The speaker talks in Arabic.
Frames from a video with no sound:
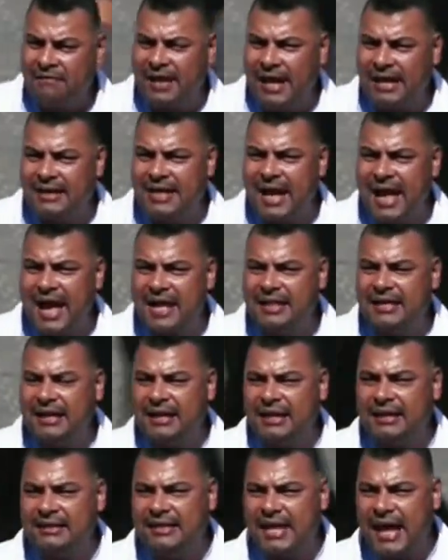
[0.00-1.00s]
فإن
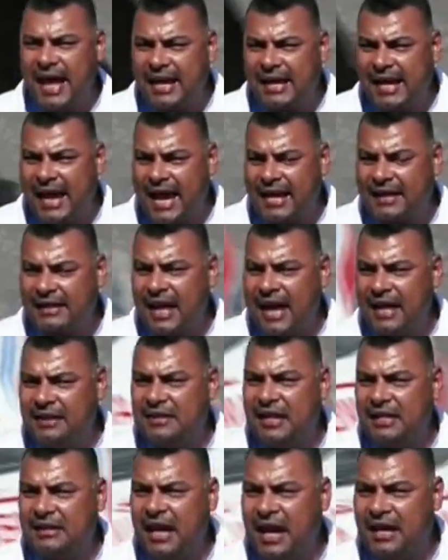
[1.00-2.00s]
هذه الانتهاكات
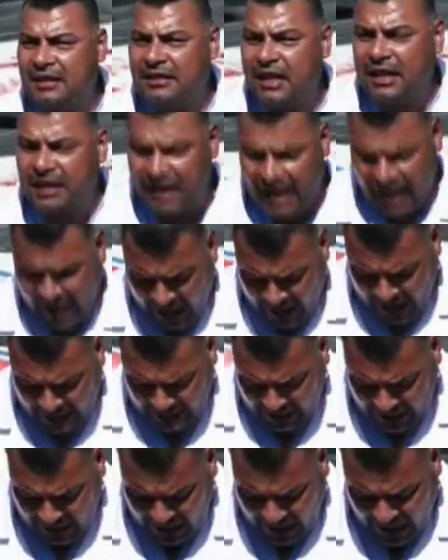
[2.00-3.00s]
أدت
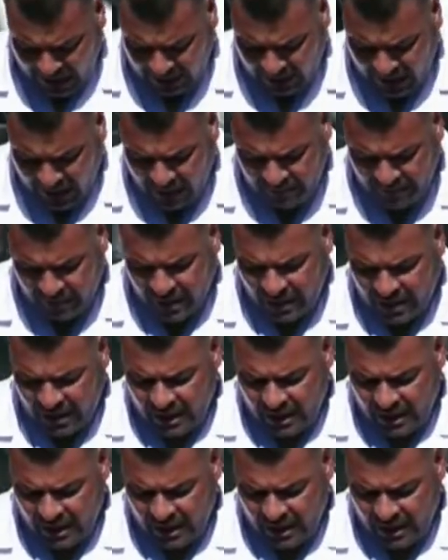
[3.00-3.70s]
حتى اللحظة